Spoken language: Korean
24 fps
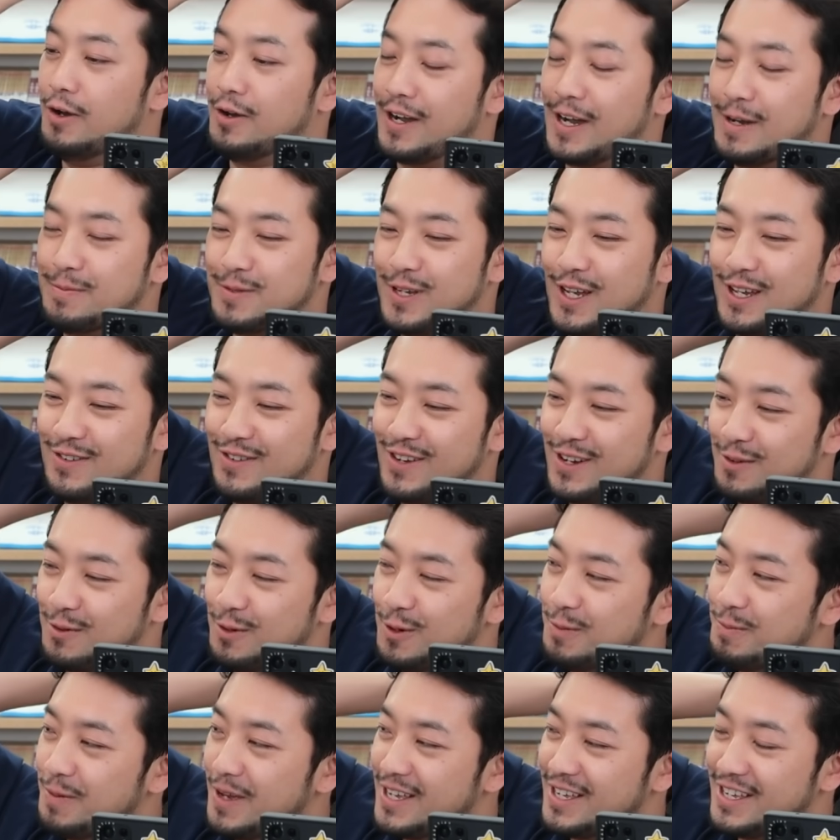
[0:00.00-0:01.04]
갑자기
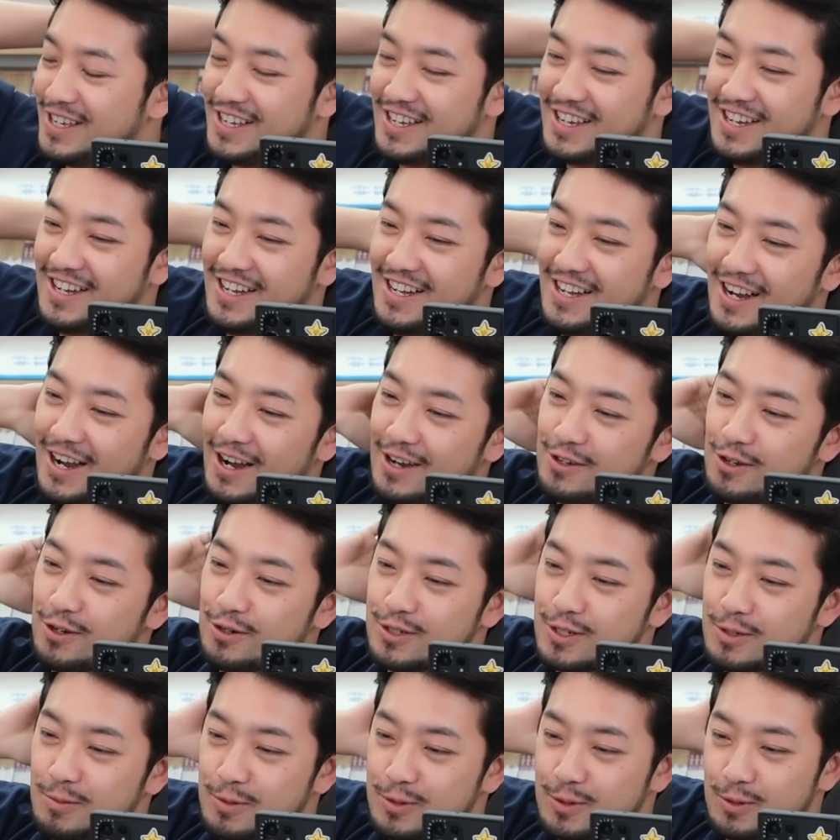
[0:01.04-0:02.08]
공백이 아
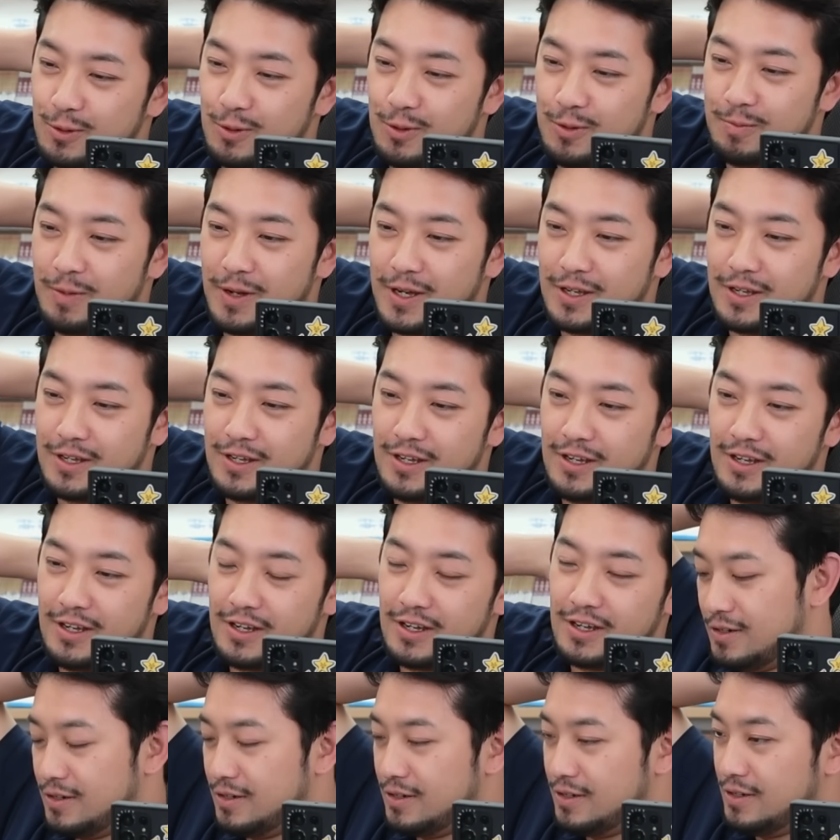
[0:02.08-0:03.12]
0.5초 공백이
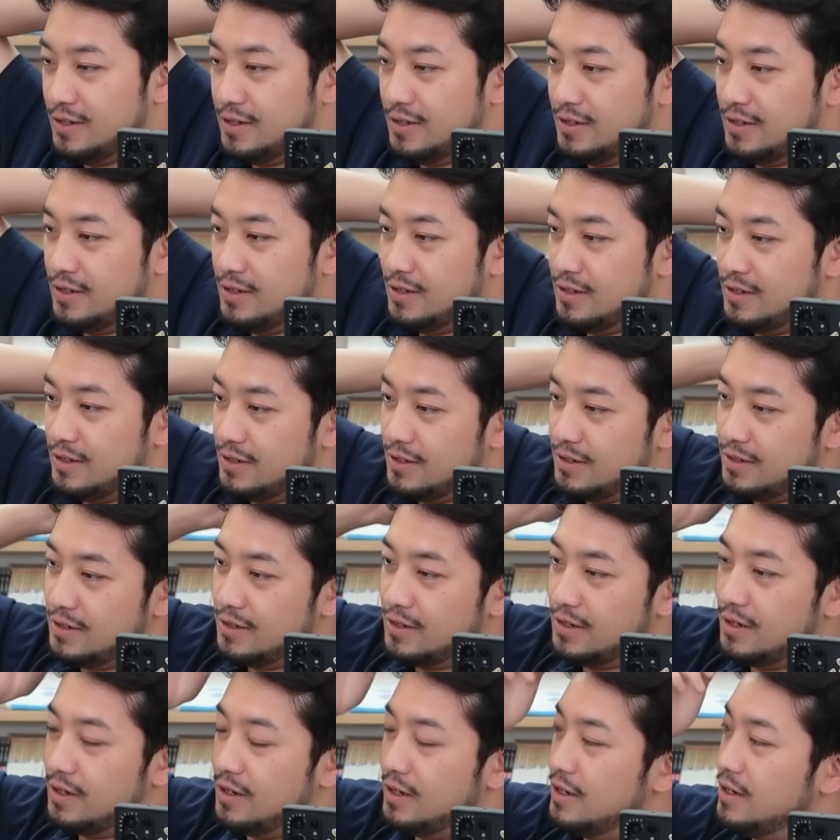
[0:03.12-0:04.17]
그럭저럭 잘 사고 있는 것
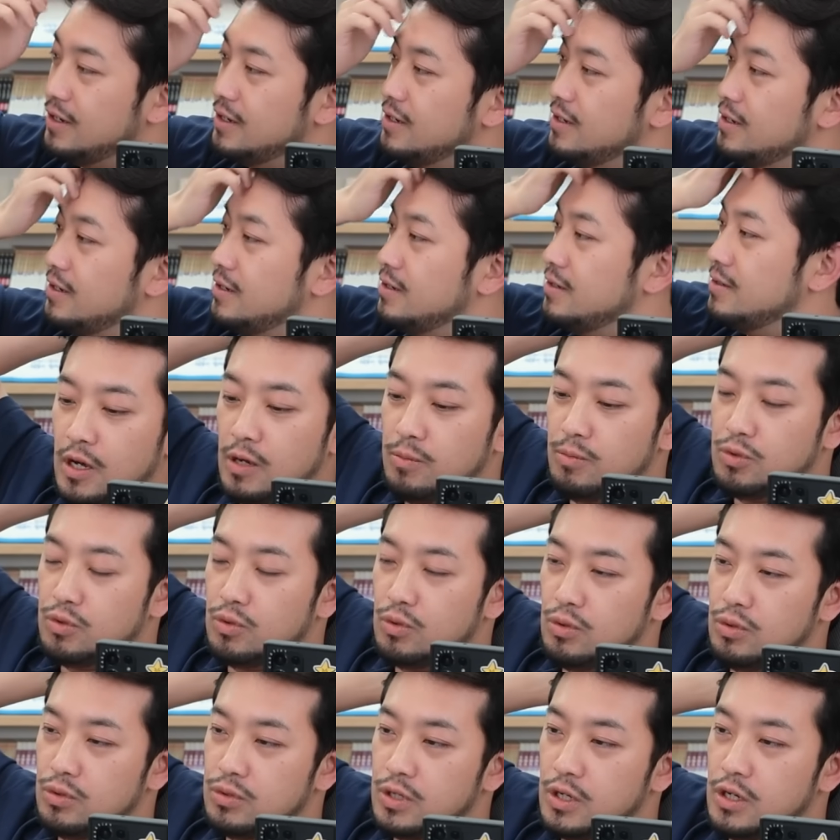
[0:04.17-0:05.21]
같습니다. 아, 예. 한번
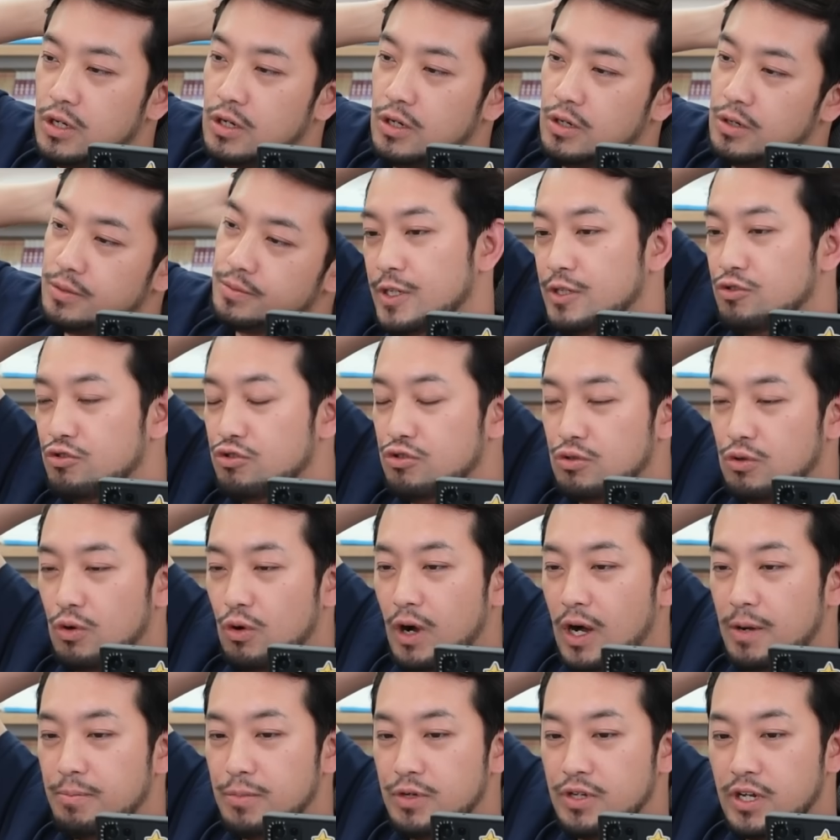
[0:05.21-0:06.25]
놀러 오세요. 룩공
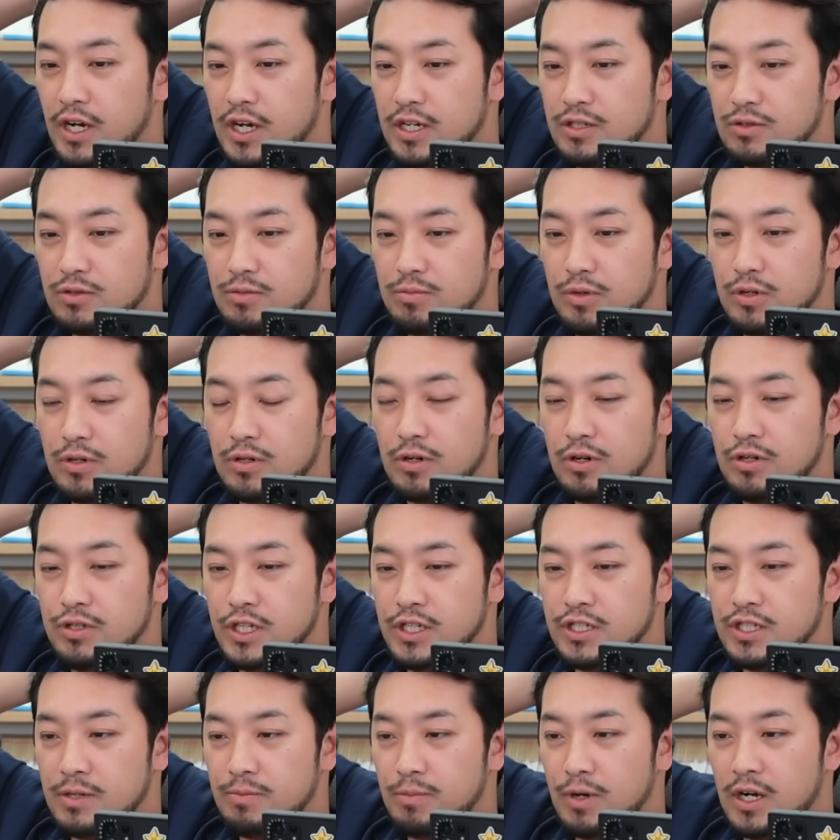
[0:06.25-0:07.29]
한번 해가지고 뭐
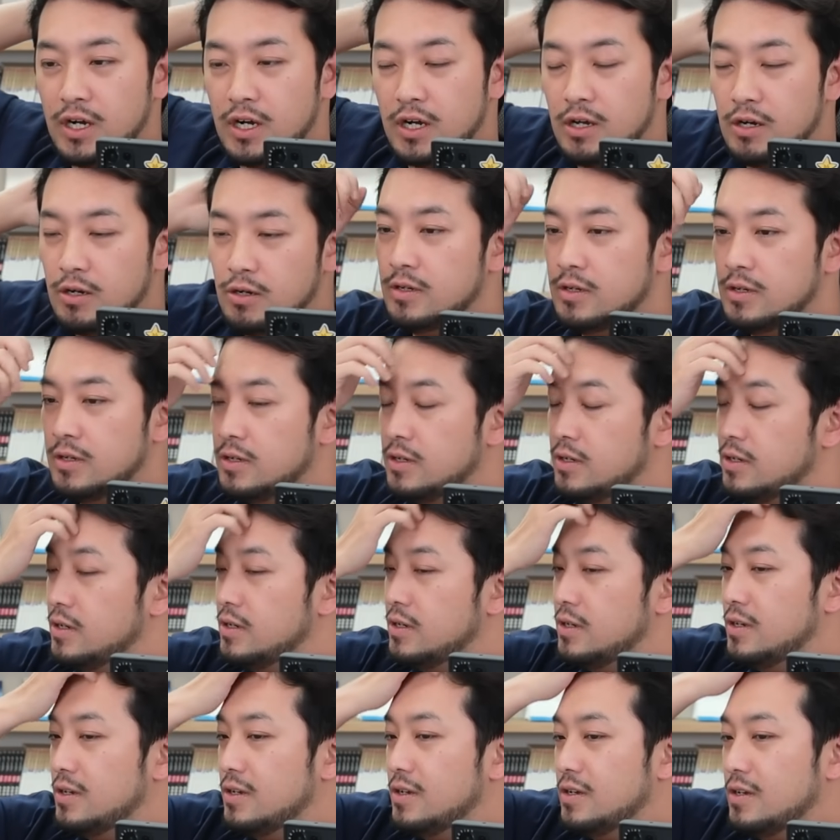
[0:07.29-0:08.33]
컨텐츠 한번 할까요? 아 뭐
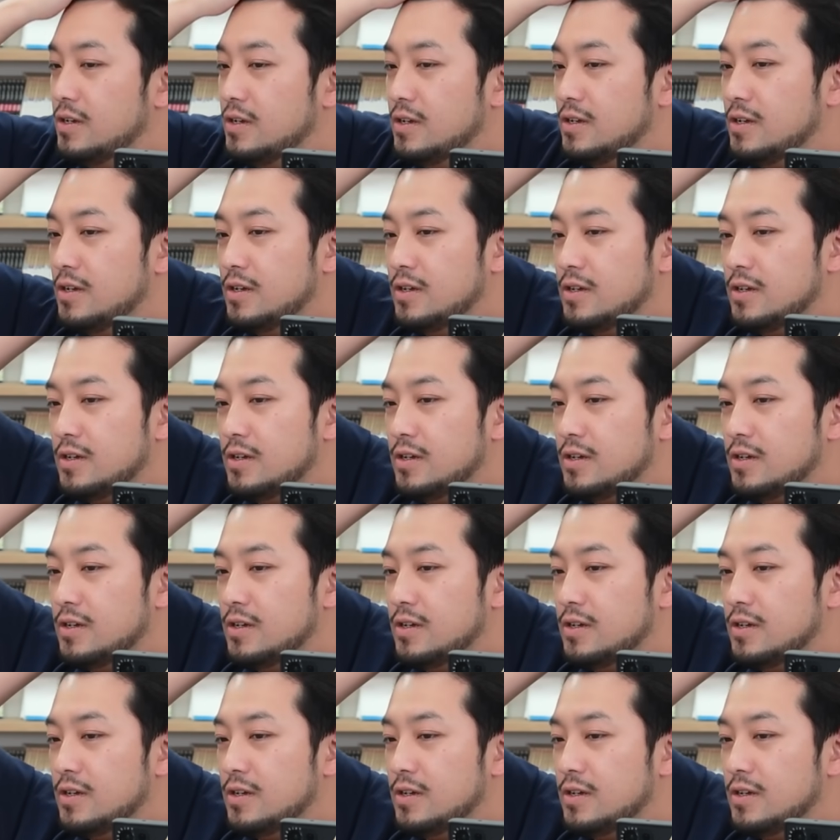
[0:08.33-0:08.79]
저는 뭐 좋죠.